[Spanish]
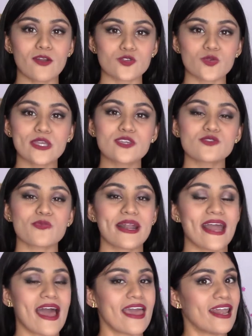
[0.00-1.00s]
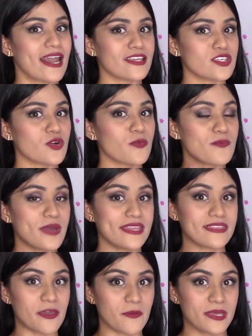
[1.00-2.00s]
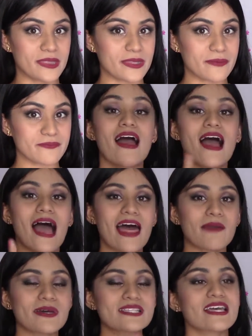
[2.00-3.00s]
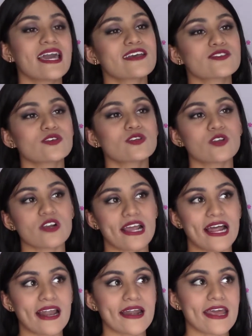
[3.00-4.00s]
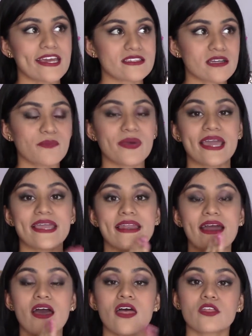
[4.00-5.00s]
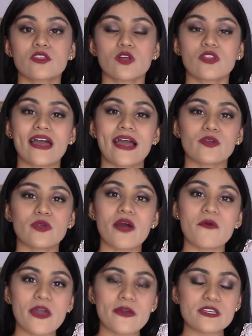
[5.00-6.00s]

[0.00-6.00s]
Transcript: de los sueños para el año 2020. Además de eso, nos regalan esta página donde hay una breve